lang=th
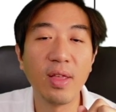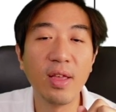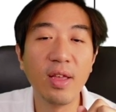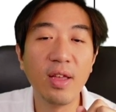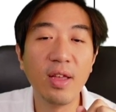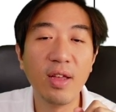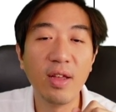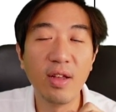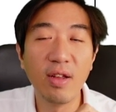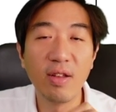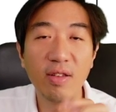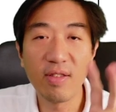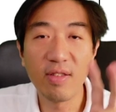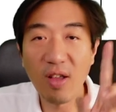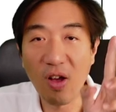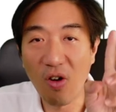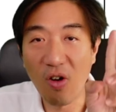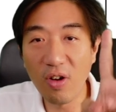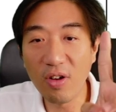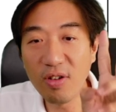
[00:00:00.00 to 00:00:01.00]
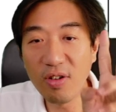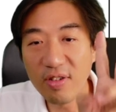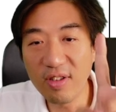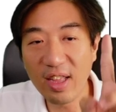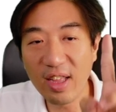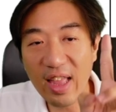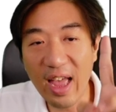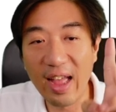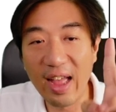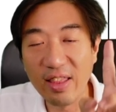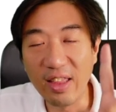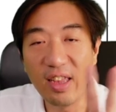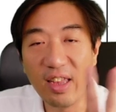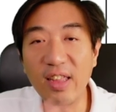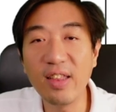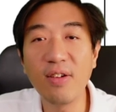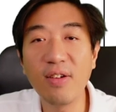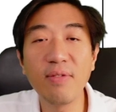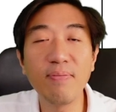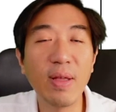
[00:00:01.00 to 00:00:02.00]
2คือสถานที่
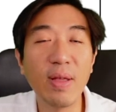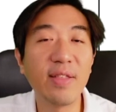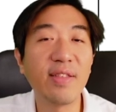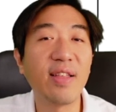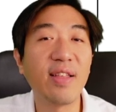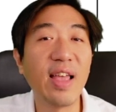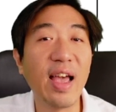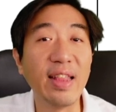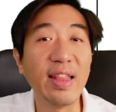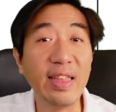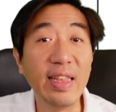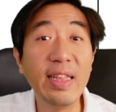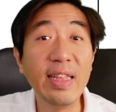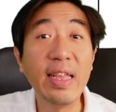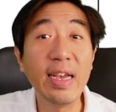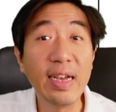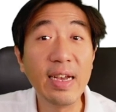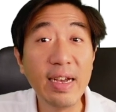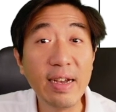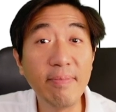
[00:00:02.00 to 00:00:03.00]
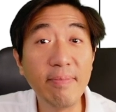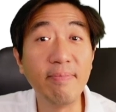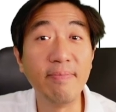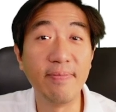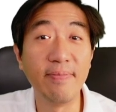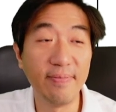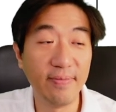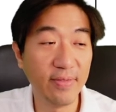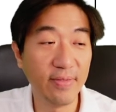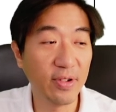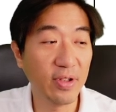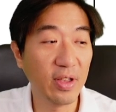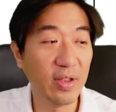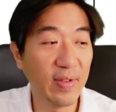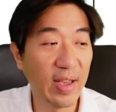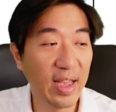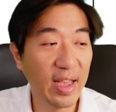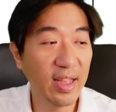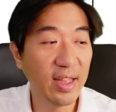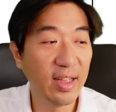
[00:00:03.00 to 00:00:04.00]
ต้องเป็นสถานที่เดิมโอเคไหม
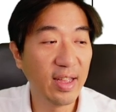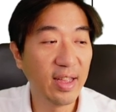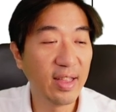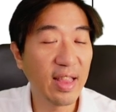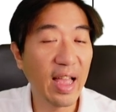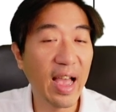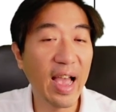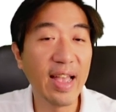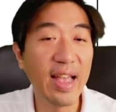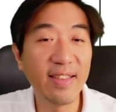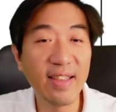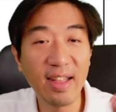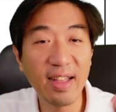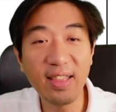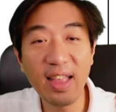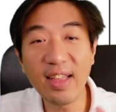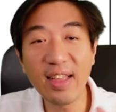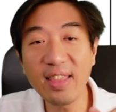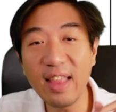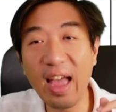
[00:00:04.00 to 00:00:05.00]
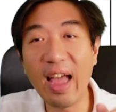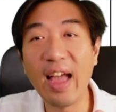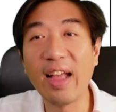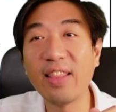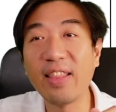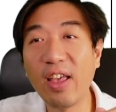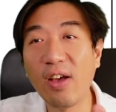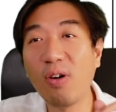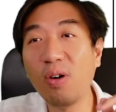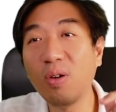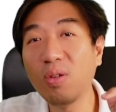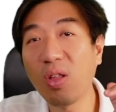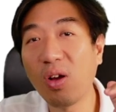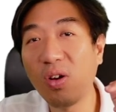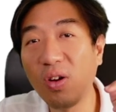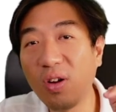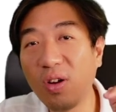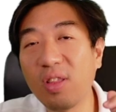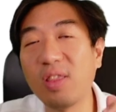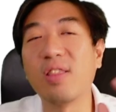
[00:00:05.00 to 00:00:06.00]
ถ่ายจากหน้าต่างในห้องน
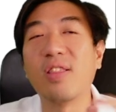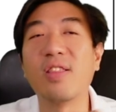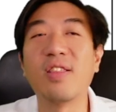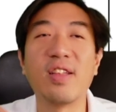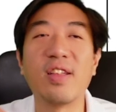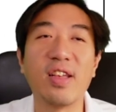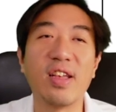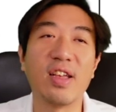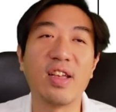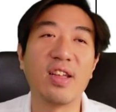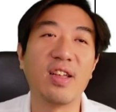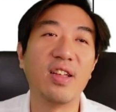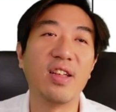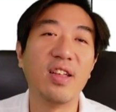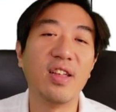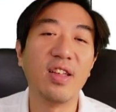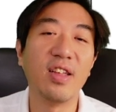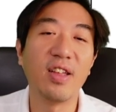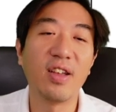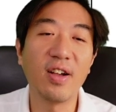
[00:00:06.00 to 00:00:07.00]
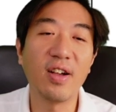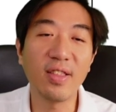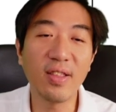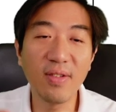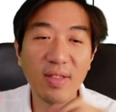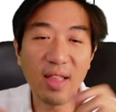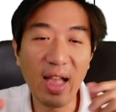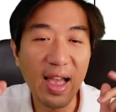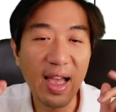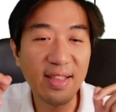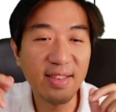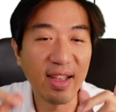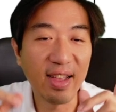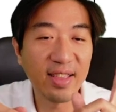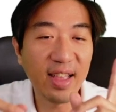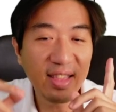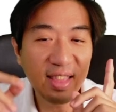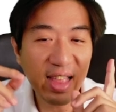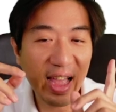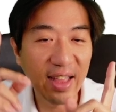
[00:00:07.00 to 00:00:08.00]
อนก็ต้องถ่ายจากห
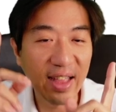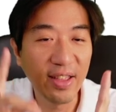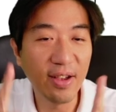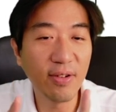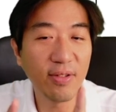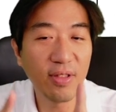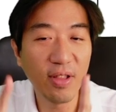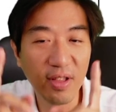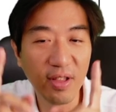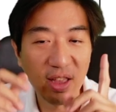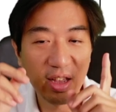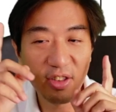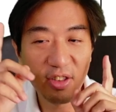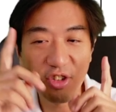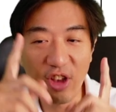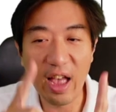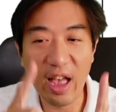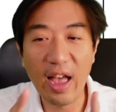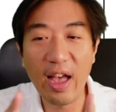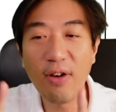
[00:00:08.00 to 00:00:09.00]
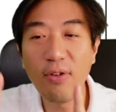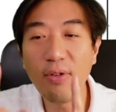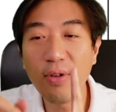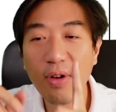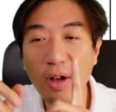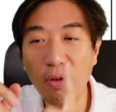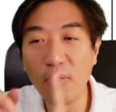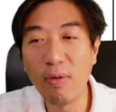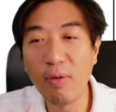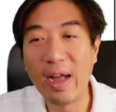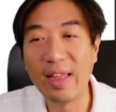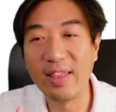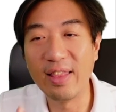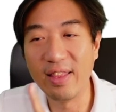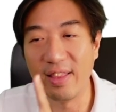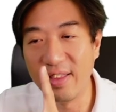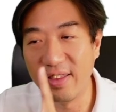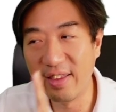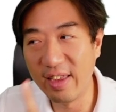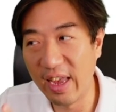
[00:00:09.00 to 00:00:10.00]
น้าต่างในห้องนอนทั้งเช้ากลางวัน
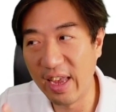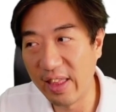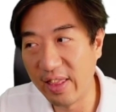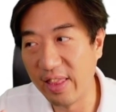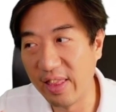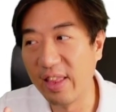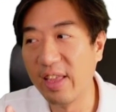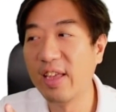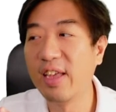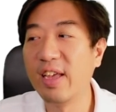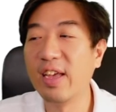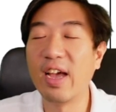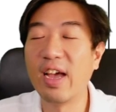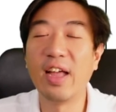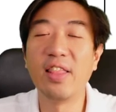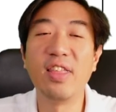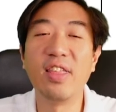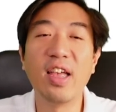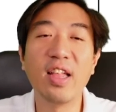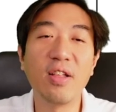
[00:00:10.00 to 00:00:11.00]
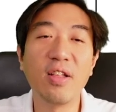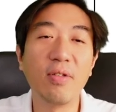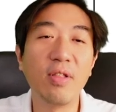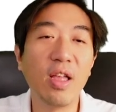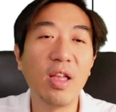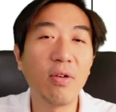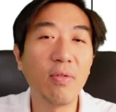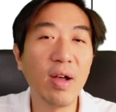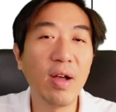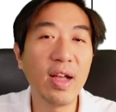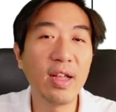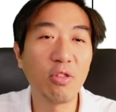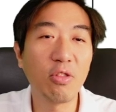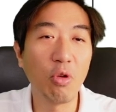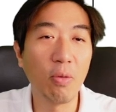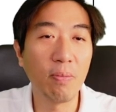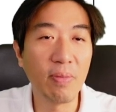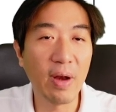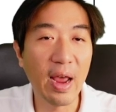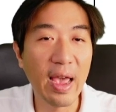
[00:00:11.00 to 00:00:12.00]
เย็นอันนี้เราเรียกว่าตัว
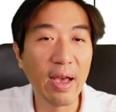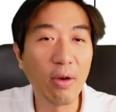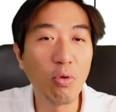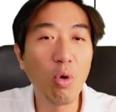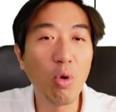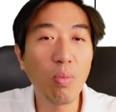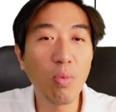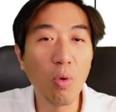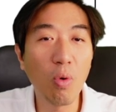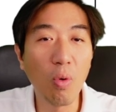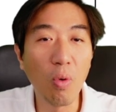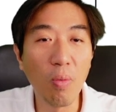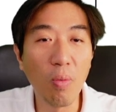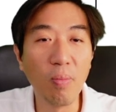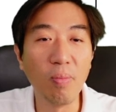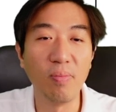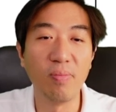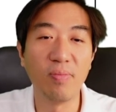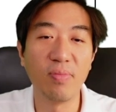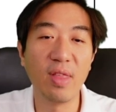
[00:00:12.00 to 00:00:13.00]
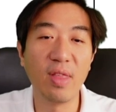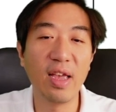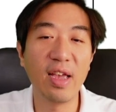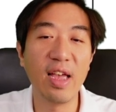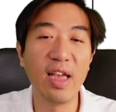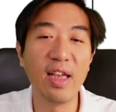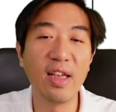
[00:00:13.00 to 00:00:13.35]
แปรควบคุมนะฮะ